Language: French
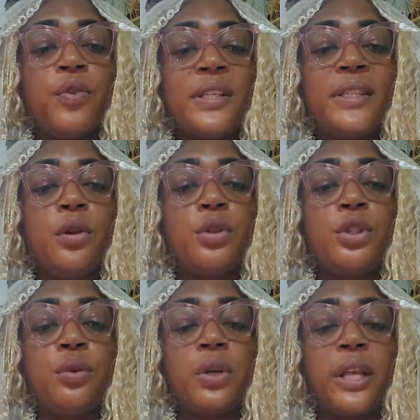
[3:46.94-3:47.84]
Voici le
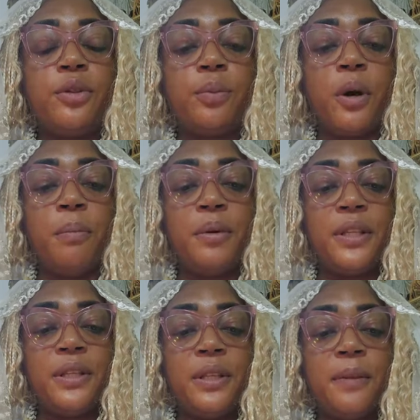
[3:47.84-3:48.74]
jeûne auquel je prends
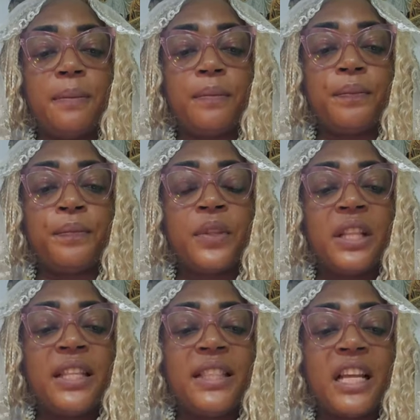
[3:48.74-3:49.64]
plaisir.
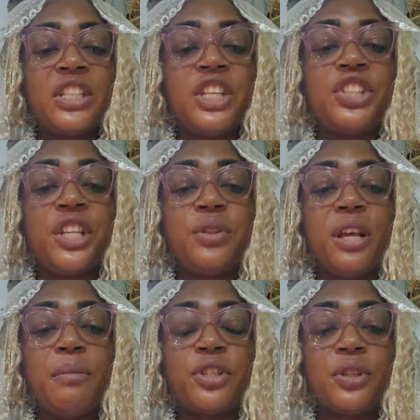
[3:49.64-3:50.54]
Détache les chaînes
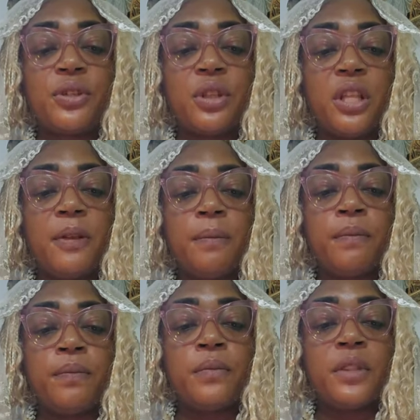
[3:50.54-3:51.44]
de la méchanceté
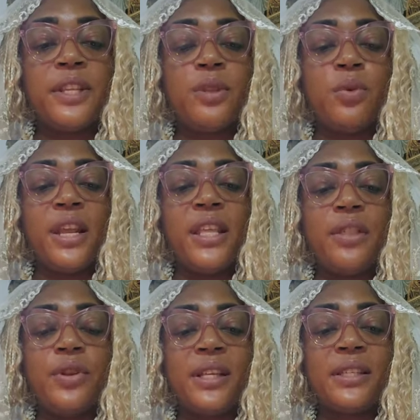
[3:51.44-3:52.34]
Dénoue les
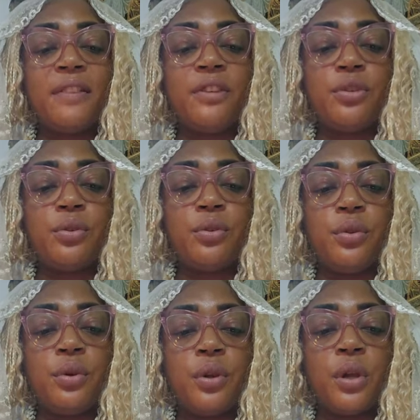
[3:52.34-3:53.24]
liens de la
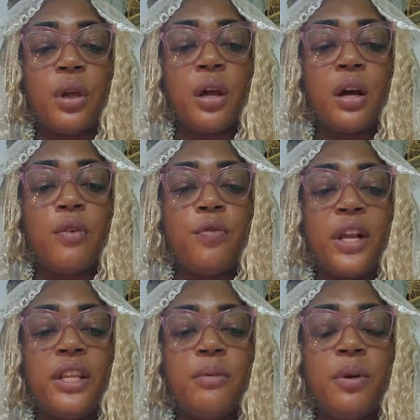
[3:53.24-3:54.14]
servitude.
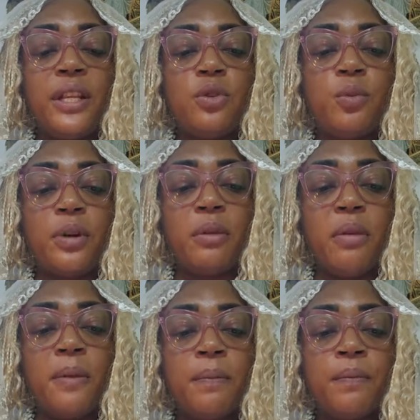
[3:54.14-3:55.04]
Renvoie libre les
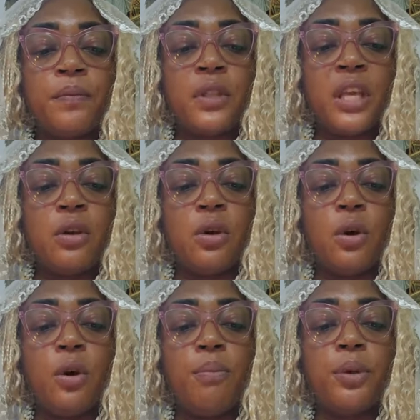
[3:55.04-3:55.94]
opprimés et que
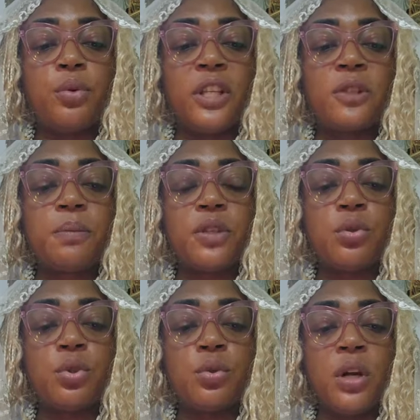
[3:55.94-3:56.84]
l'on rompe toute
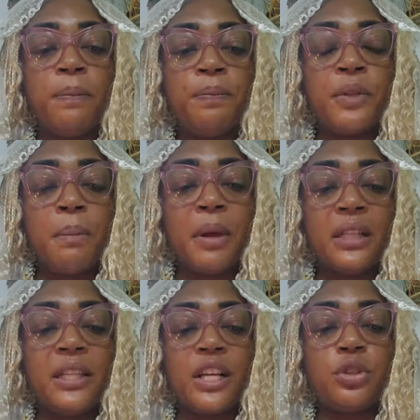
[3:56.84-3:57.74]
espèce de joug.
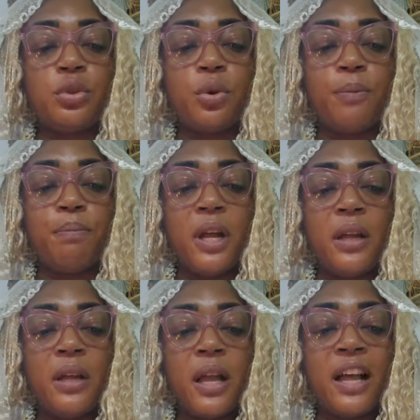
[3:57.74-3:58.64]
Partage ton
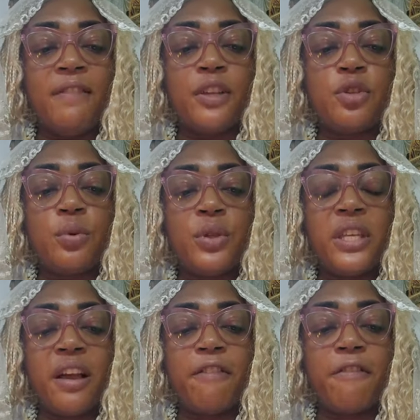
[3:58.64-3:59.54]
pain avec
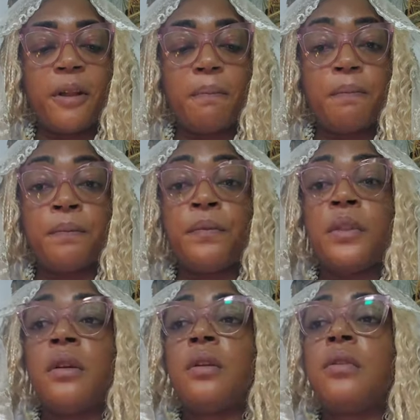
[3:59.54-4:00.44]
celui qui a faim.
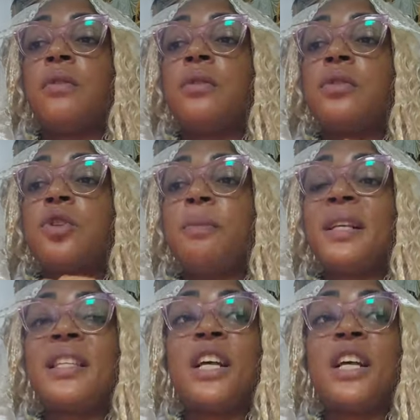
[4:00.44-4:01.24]
Ce